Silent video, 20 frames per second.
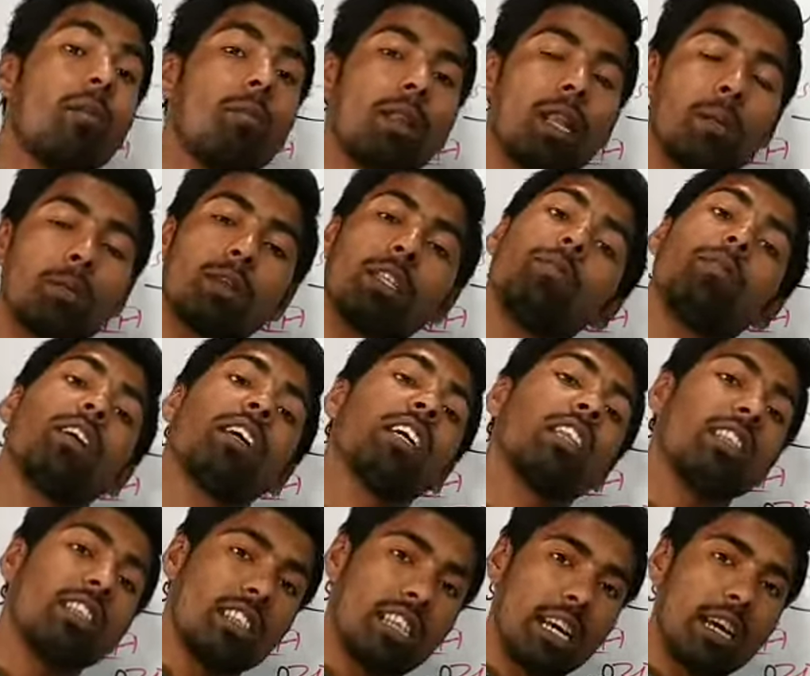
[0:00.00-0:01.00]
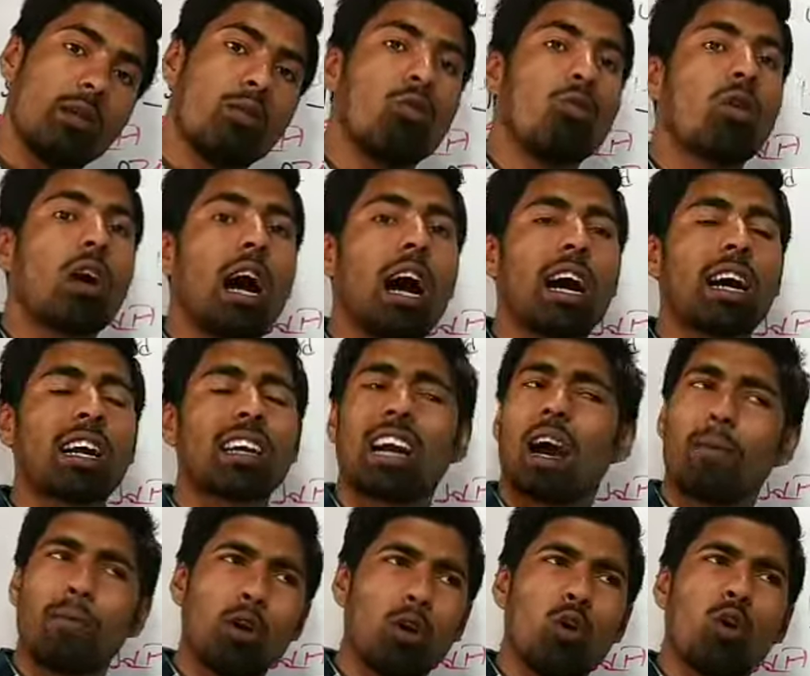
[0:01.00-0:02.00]
मतलब तीव्र गति से होगा
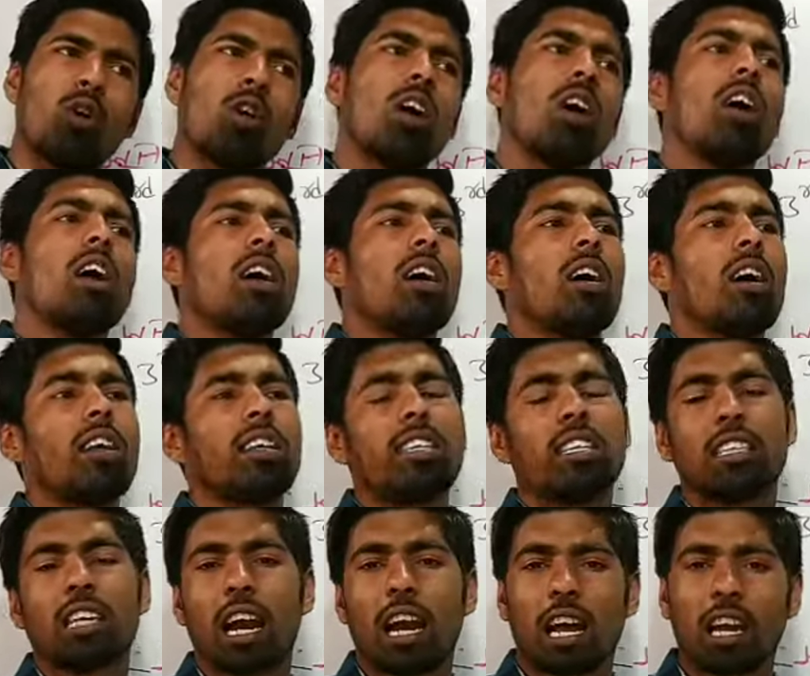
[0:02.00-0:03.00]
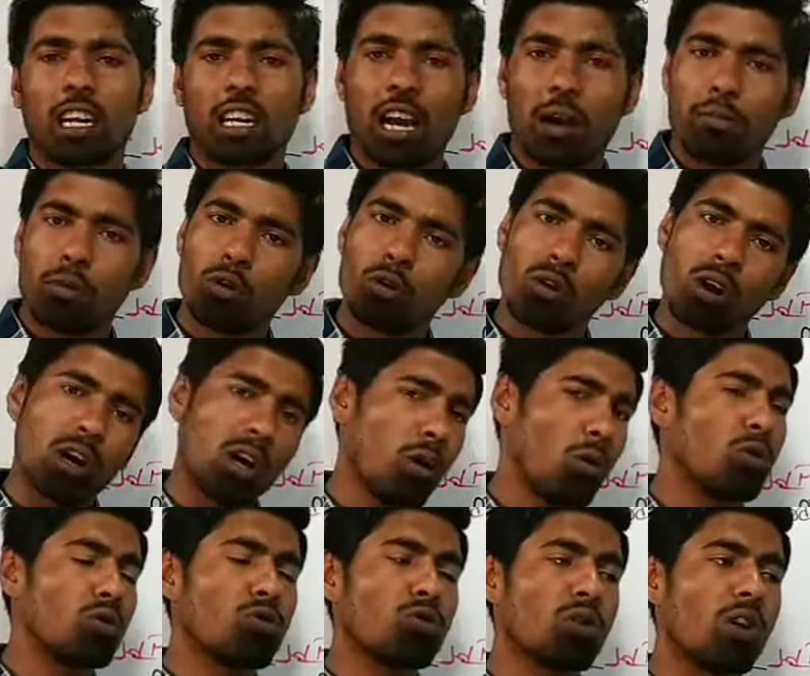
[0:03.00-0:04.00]
काफी लोग टीकाकरण काफी लोगों का
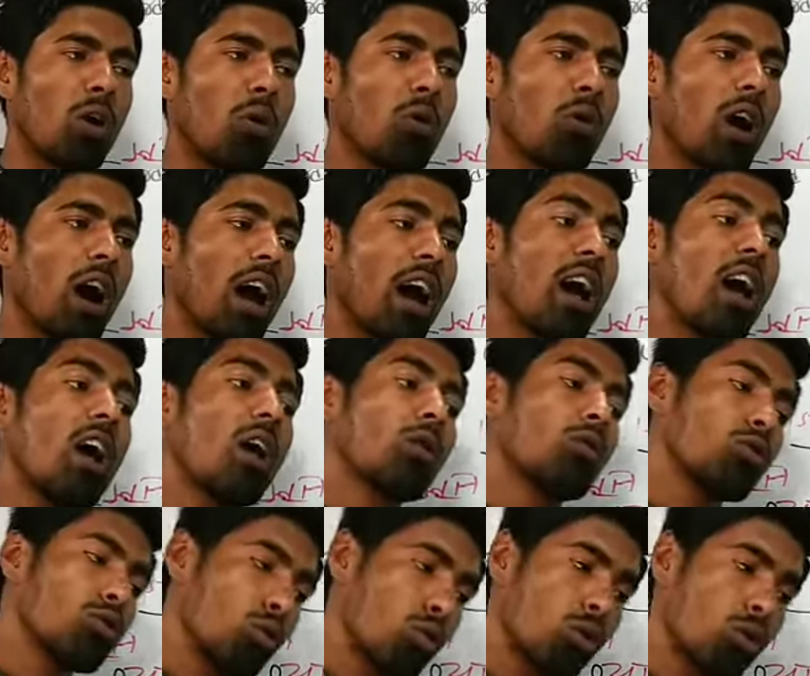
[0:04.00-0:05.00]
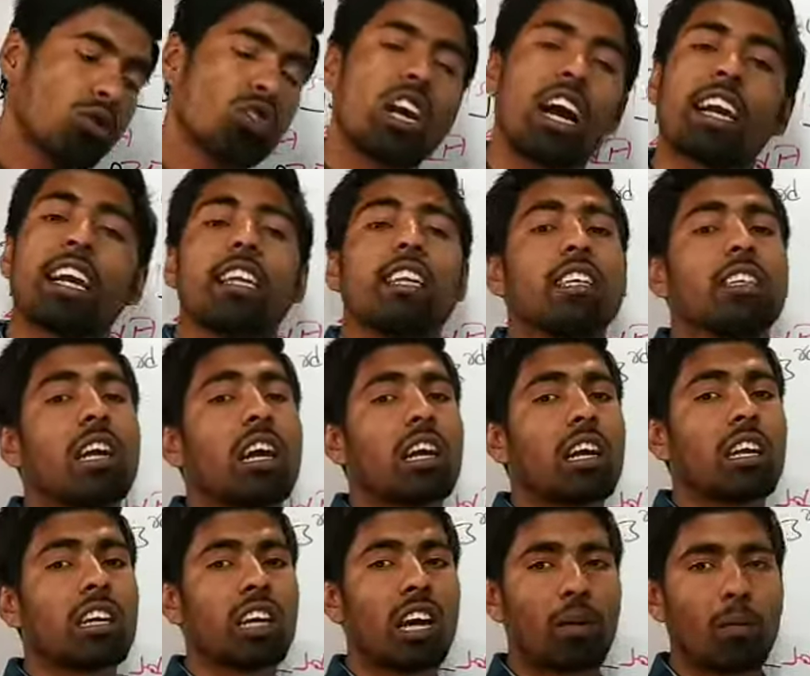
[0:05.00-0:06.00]
हो चुका होगा कुछ लोग जाके
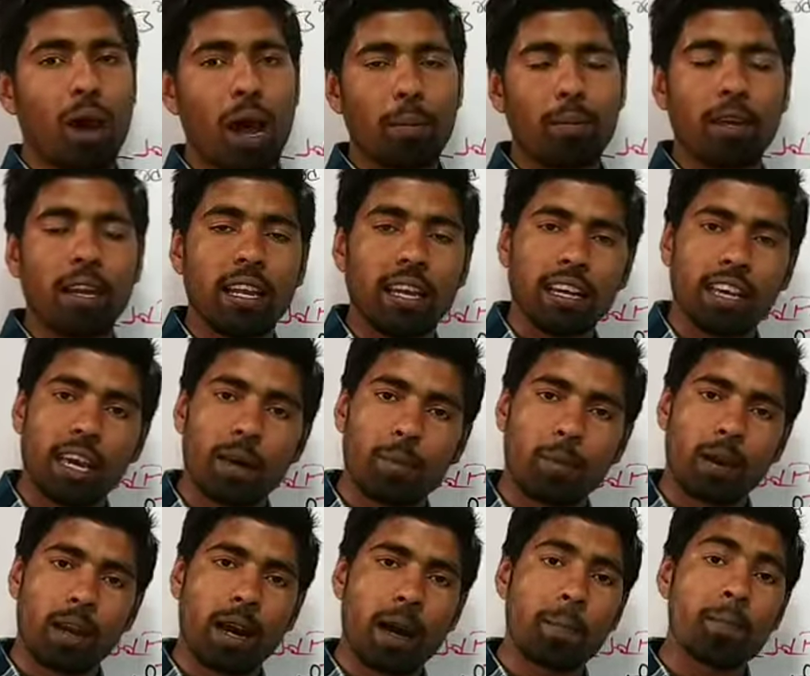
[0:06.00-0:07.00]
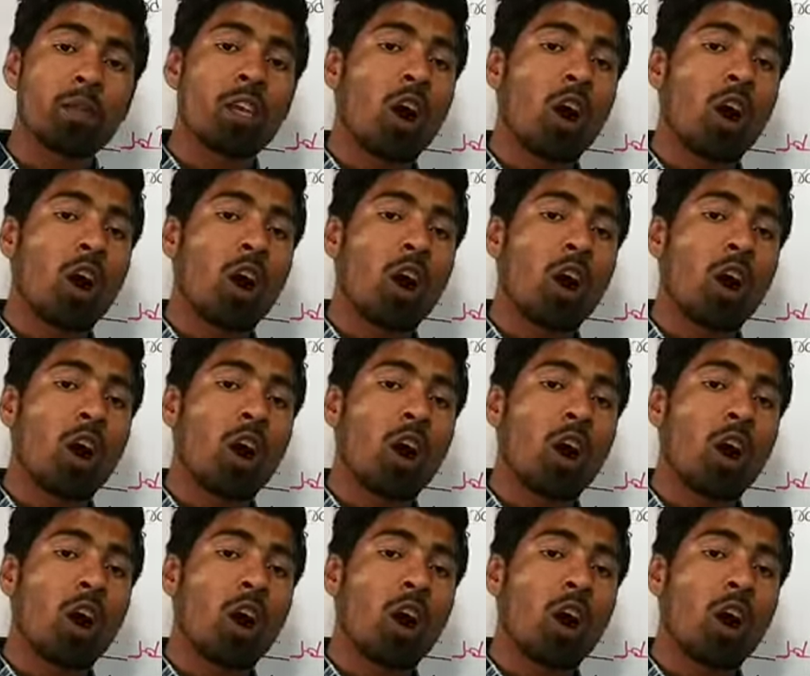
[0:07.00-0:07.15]
टीकाकरण करवा भी लेंगे अपना